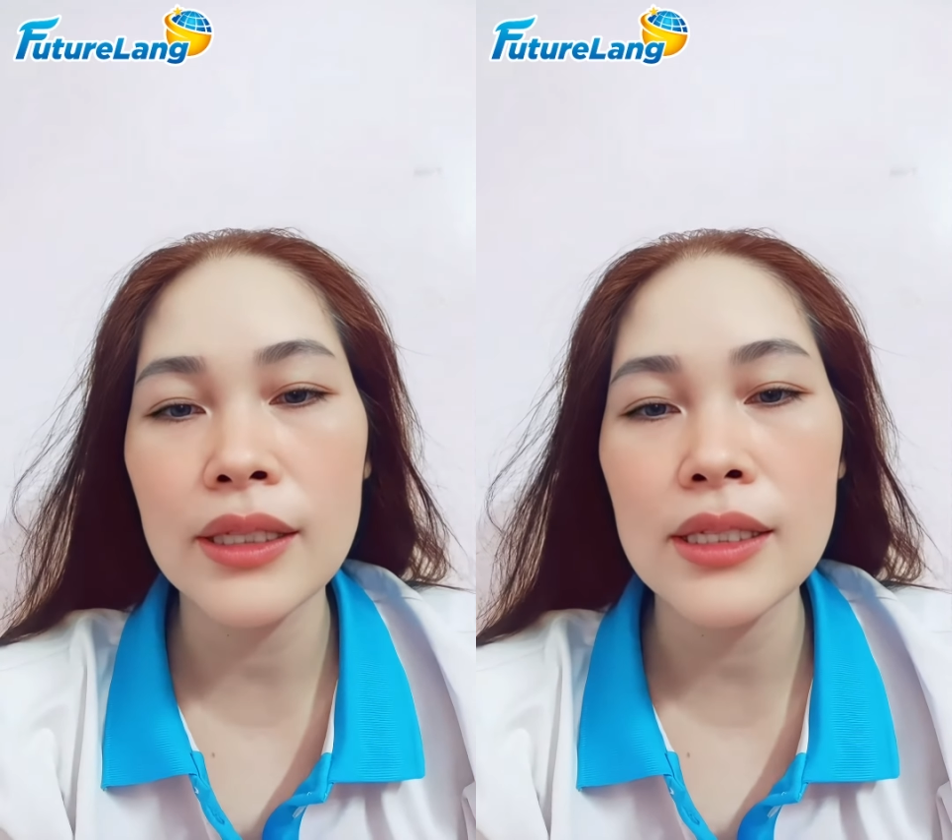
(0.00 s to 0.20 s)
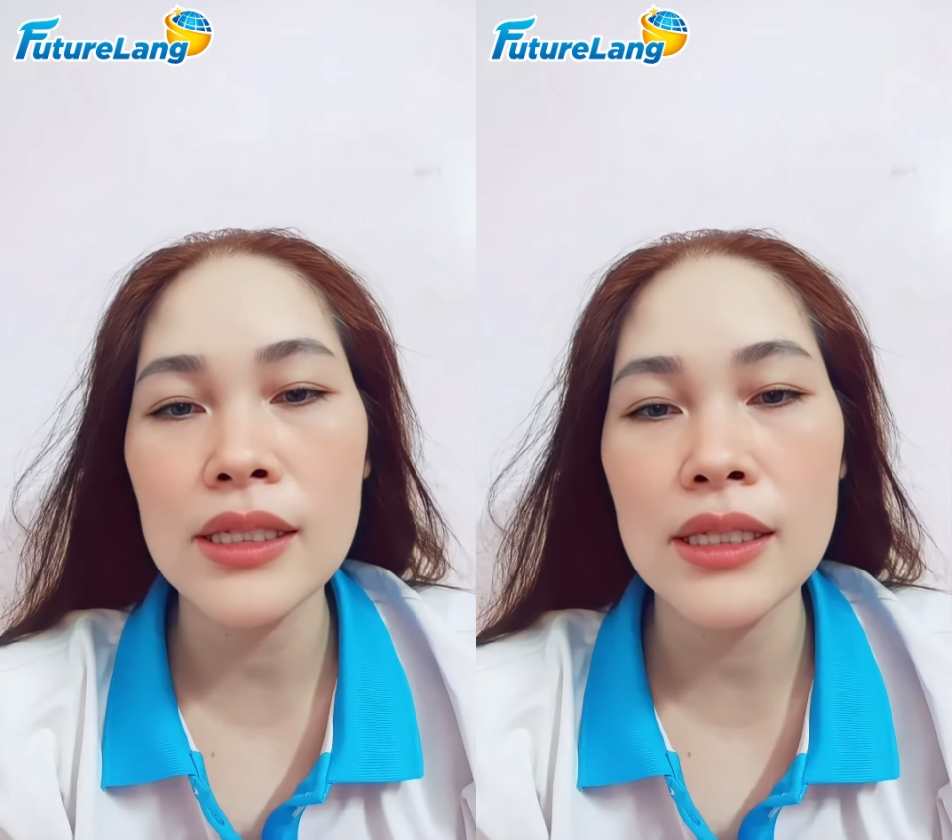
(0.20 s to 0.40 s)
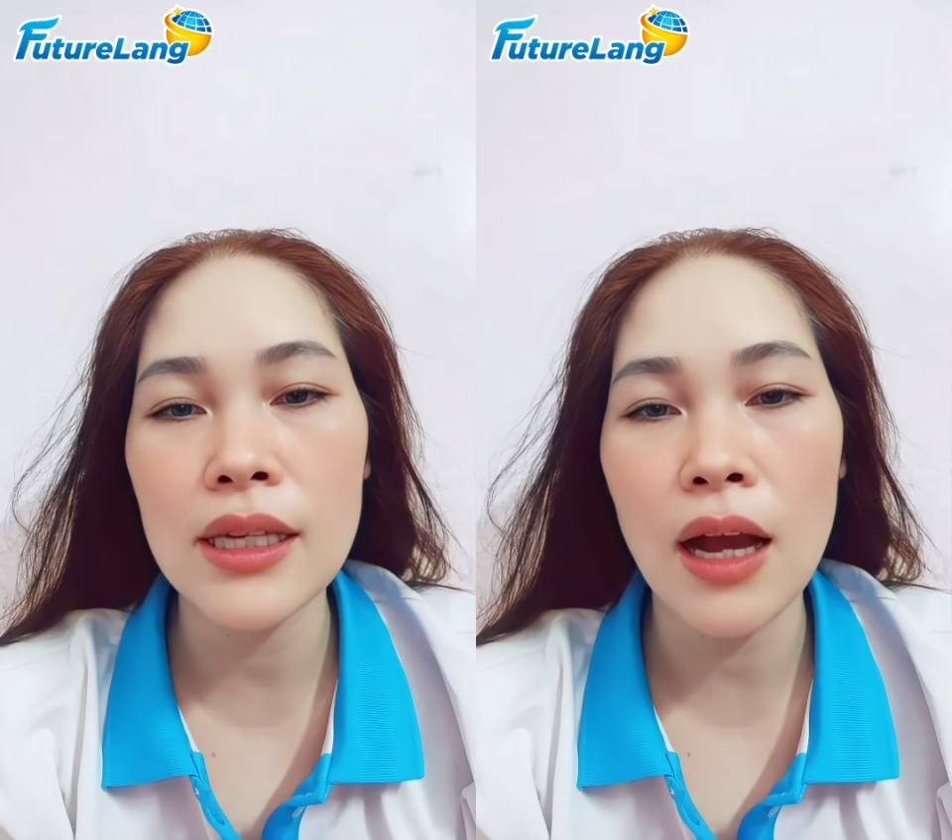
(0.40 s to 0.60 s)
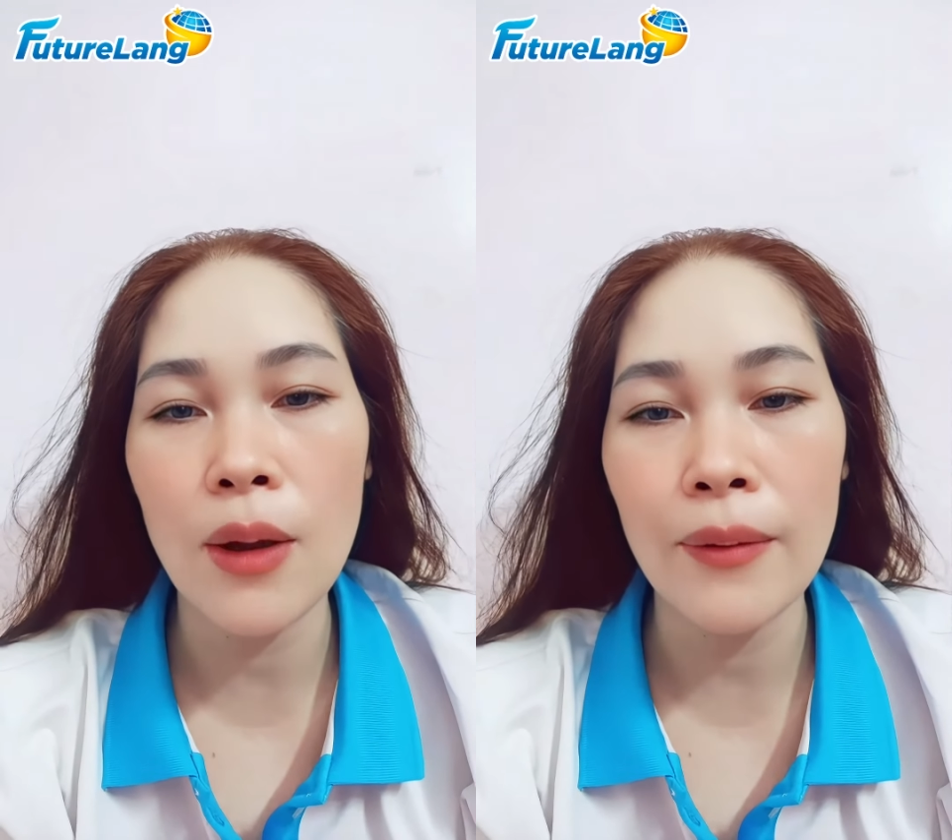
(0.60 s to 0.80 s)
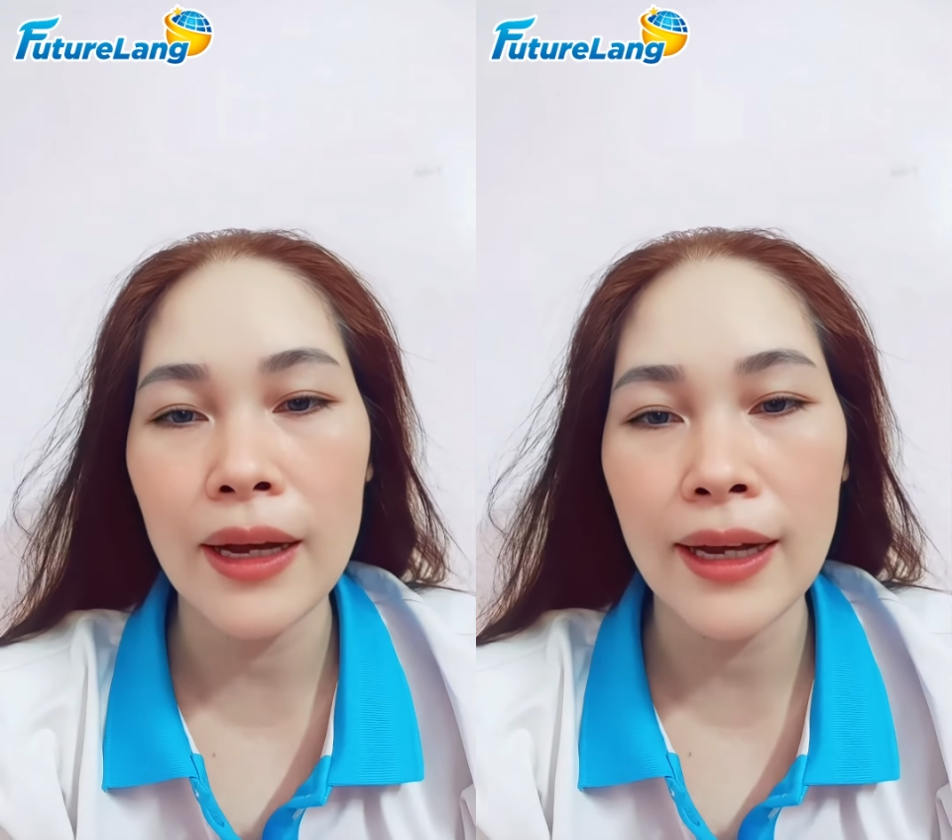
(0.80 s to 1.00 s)
kiên trì
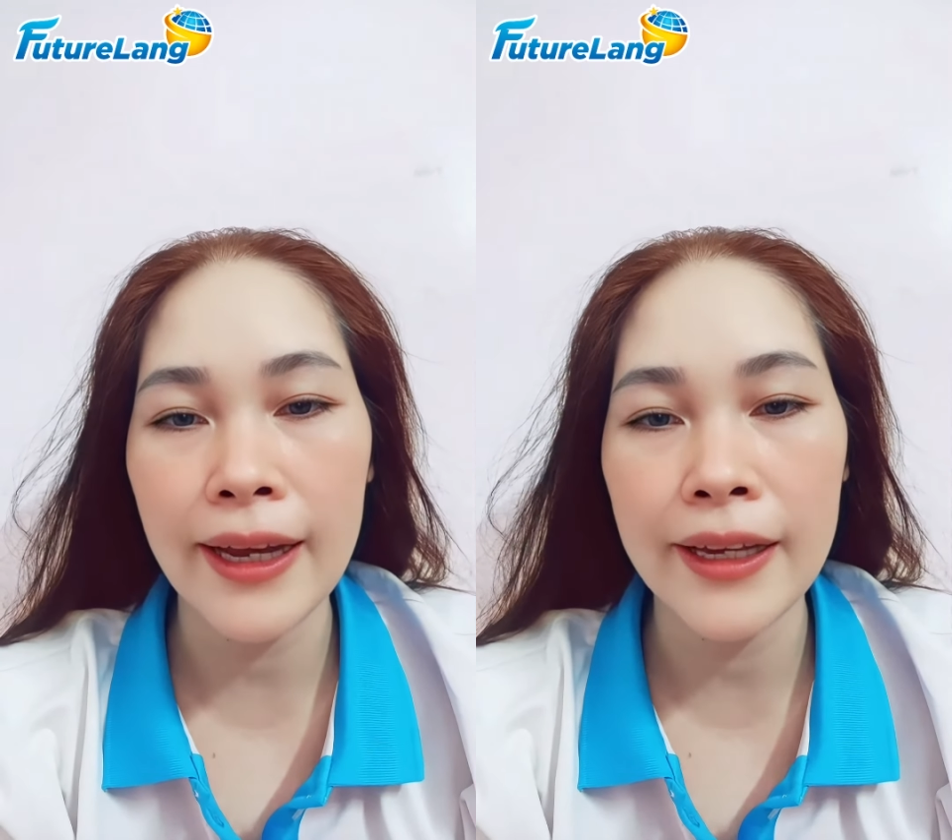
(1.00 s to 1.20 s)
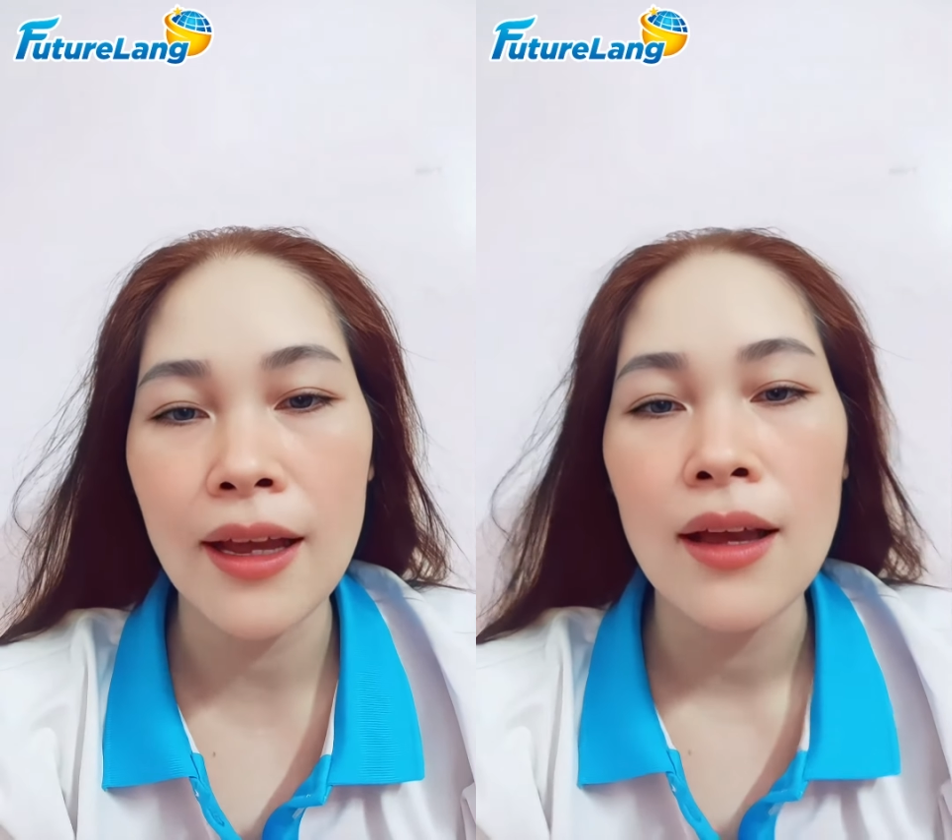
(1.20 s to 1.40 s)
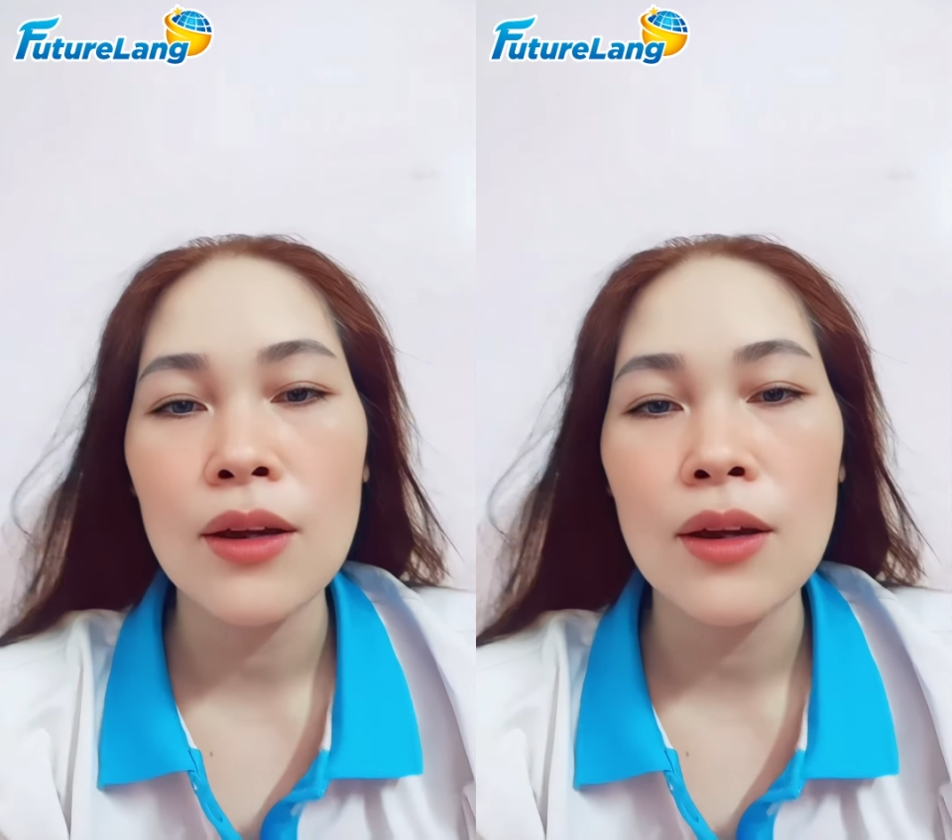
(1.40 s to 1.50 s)
học hàng ngày